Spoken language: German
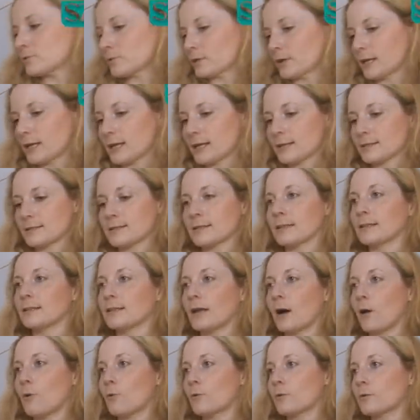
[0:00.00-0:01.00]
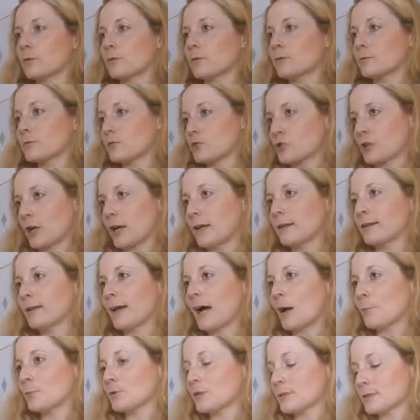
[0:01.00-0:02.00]
so eine erste in
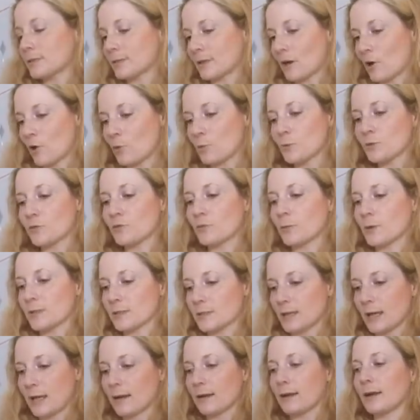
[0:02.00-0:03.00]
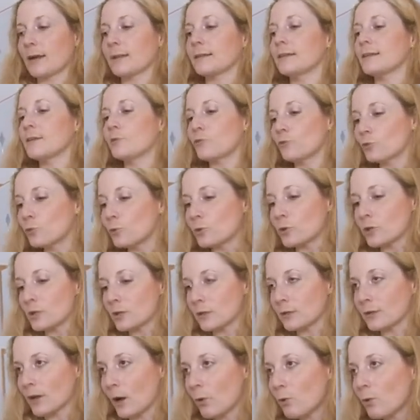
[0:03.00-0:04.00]
Augenscheinnahme des Raumes, wo man sagen kann, hier suche ich
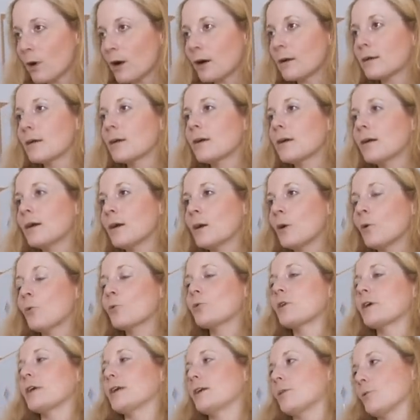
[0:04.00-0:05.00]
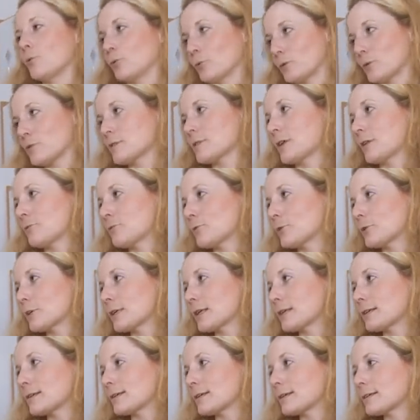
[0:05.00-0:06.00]
genauer oder hier lohnt es dann
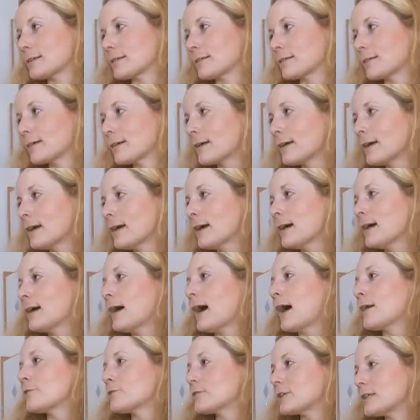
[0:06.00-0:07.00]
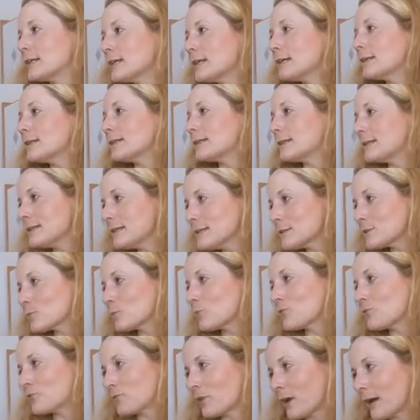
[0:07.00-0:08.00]
wirklich nicht. Ne? Also hier in
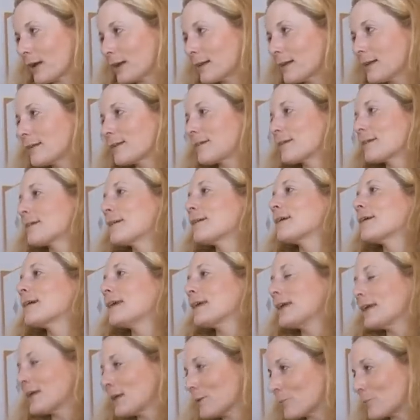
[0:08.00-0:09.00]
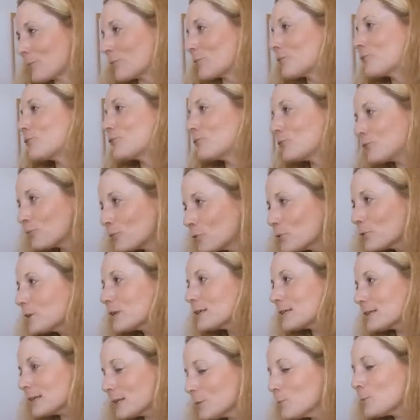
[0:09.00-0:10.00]
diesem Fall eben
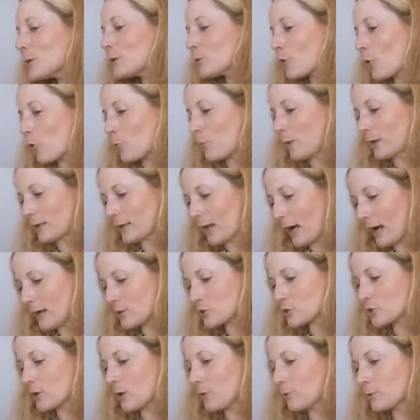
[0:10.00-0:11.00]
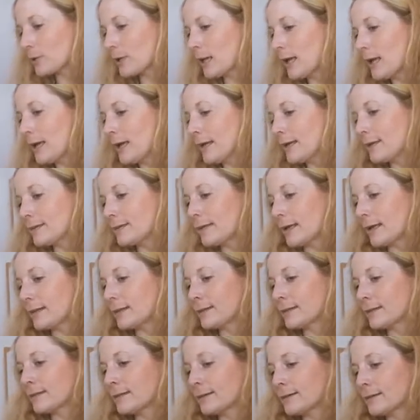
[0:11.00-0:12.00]
würde ich immer noch mal nachschauen,
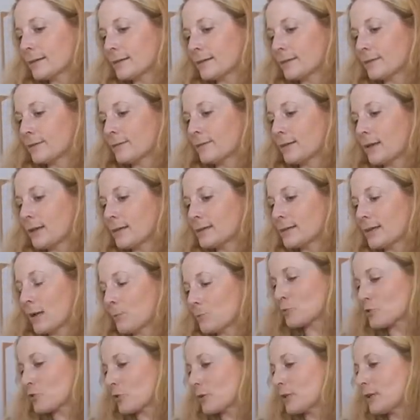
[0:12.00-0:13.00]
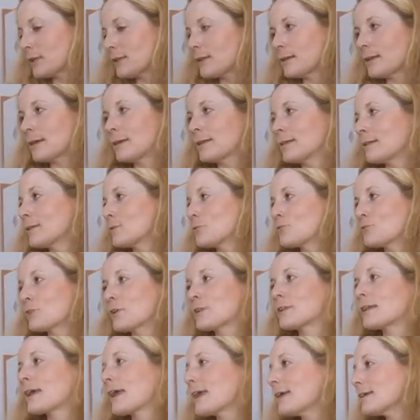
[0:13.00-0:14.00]
denn äh, ich schon in den
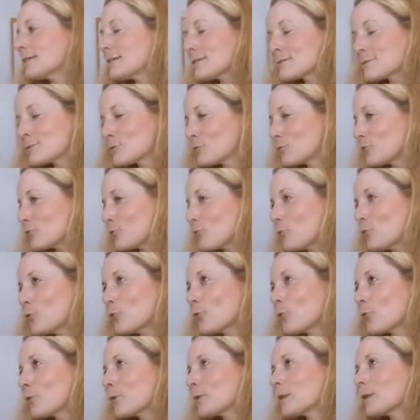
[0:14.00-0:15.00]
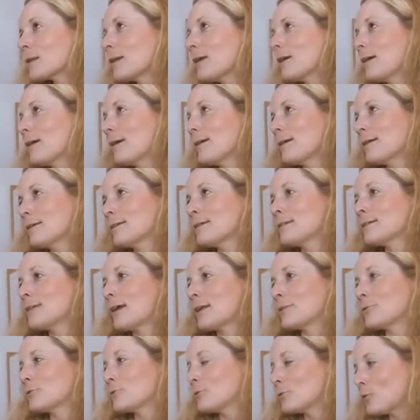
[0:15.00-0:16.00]
verdrecktesten Wohnungen äh,
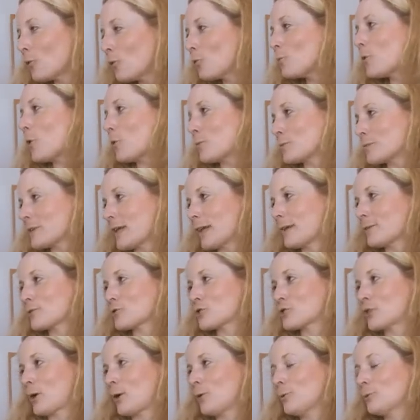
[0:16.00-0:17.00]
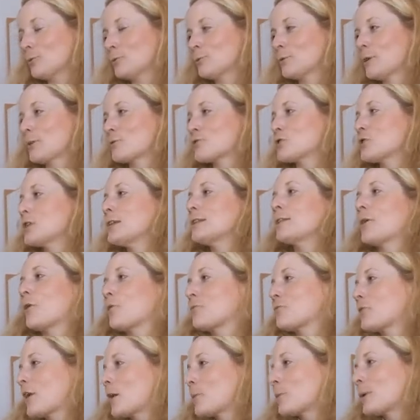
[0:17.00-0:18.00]
dann doch mal ums Eck geschaut und dann steht da
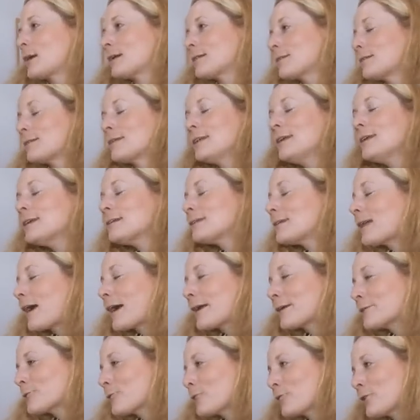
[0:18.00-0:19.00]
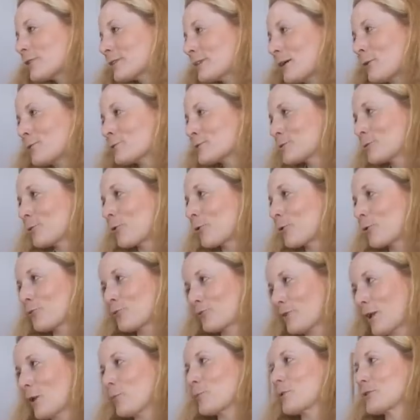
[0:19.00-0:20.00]
auf einmal ein niegelnagelneuer 1000 Euro
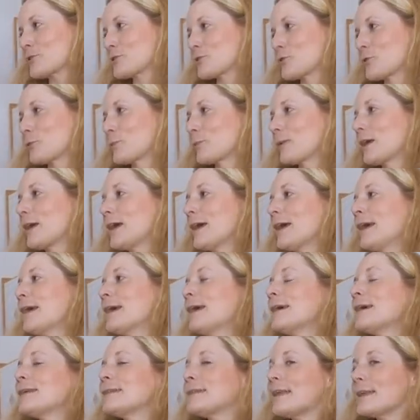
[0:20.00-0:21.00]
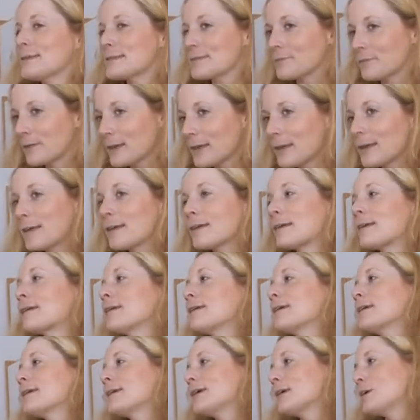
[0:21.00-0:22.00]
Flachbildschirm.
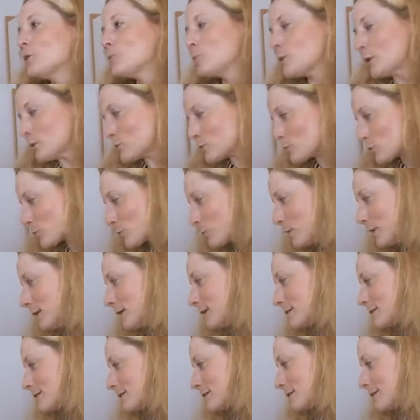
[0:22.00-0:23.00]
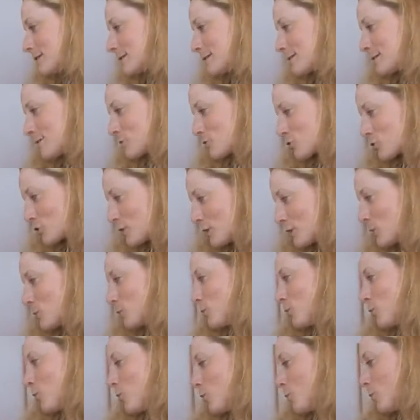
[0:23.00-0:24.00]
Deswegen immer zumindest eine
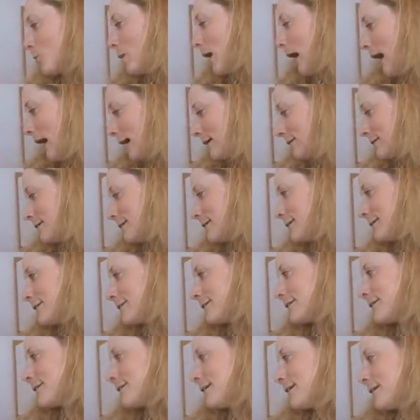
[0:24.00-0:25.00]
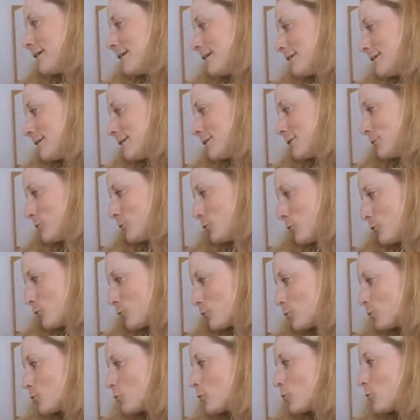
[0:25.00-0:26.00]
stichprobenartige äh,
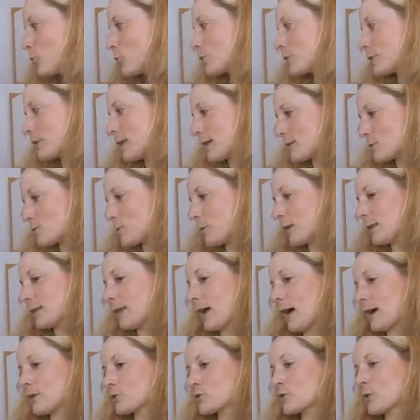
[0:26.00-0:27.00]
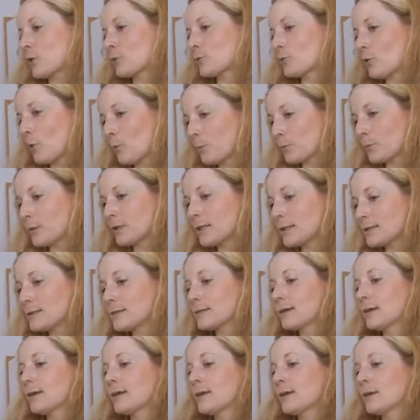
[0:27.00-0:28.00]
Durchsuchung, dass man nachschaut, ob
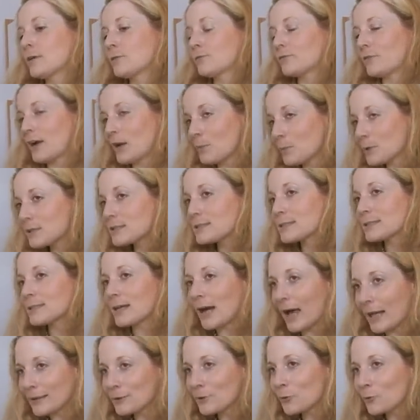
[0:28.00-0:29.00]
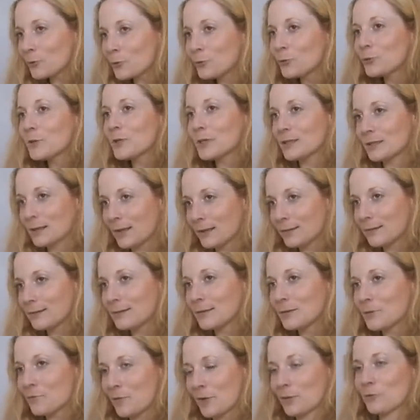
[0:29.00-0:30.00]
nicht, weil man sich ja angekündigt
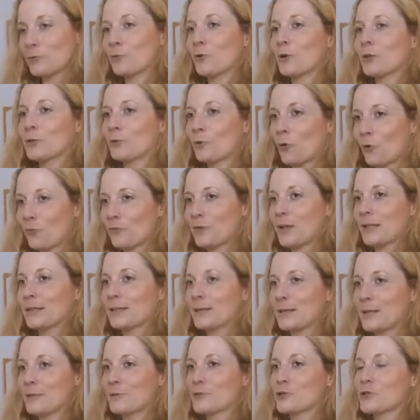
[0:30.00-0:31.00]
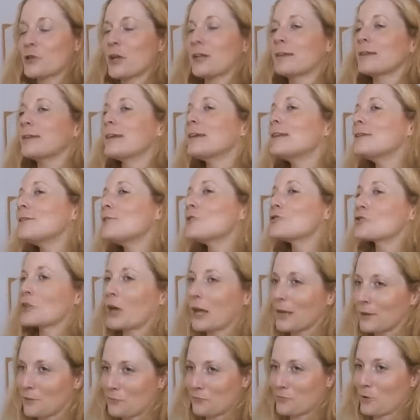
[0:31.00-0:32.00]
hat, eventuell doch Wertgegenstände in die
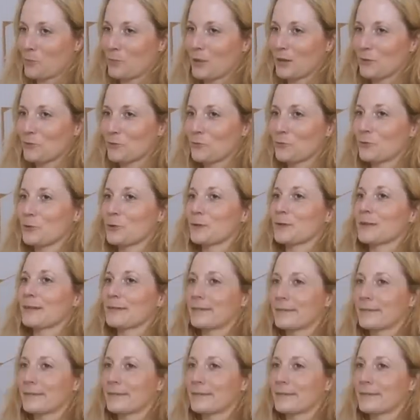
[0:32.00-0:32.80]
Schränke verbannt wurden.